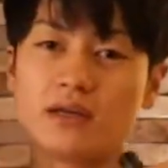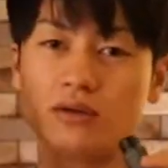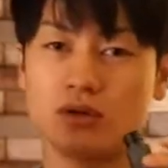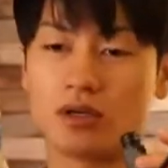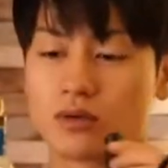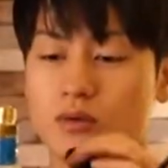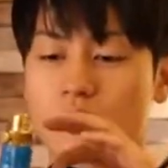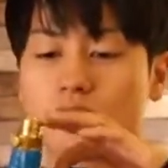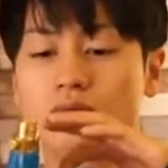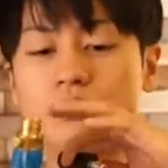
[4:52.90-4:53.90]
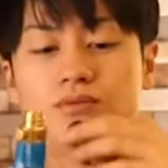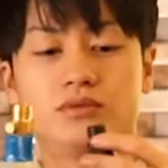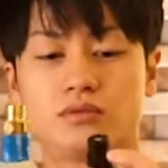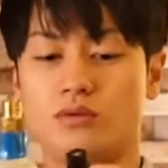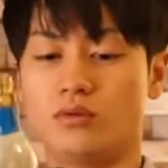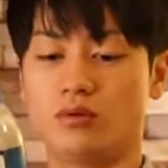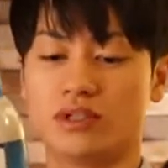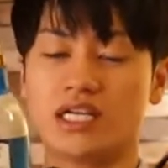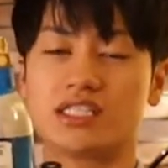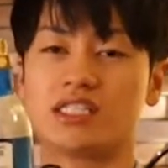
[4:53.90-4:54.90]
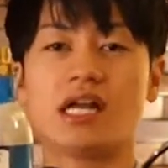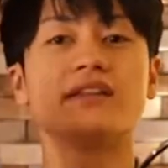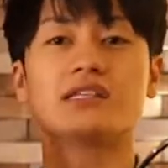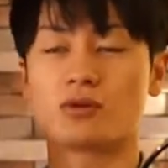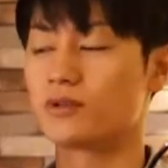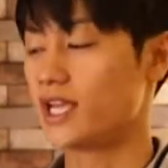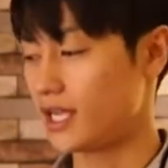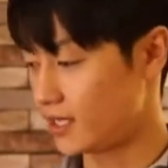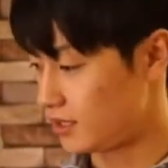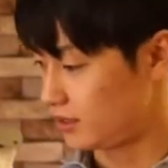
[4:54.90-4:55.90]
ゆるここの部分と同じなんでしょうね